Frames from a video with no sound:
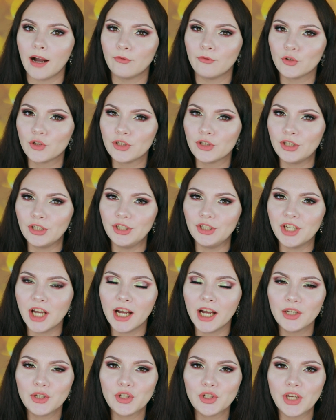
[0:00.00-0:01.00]
А вот
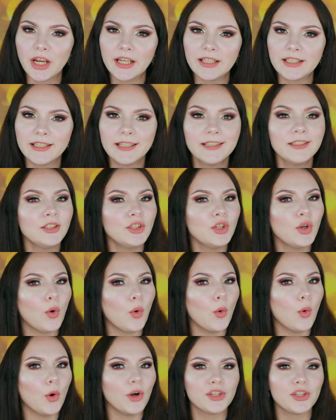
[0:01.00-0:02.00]
сияющие оттенки
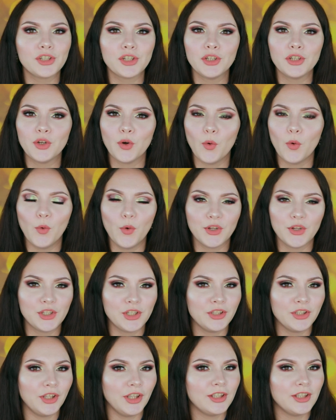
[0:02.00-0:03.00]

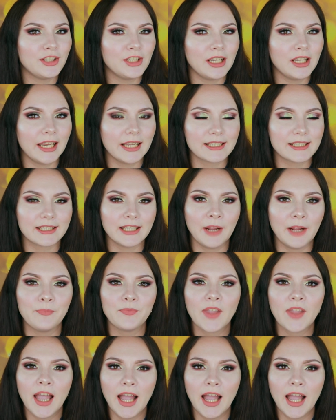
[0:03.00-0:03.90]
очень-очень интересные.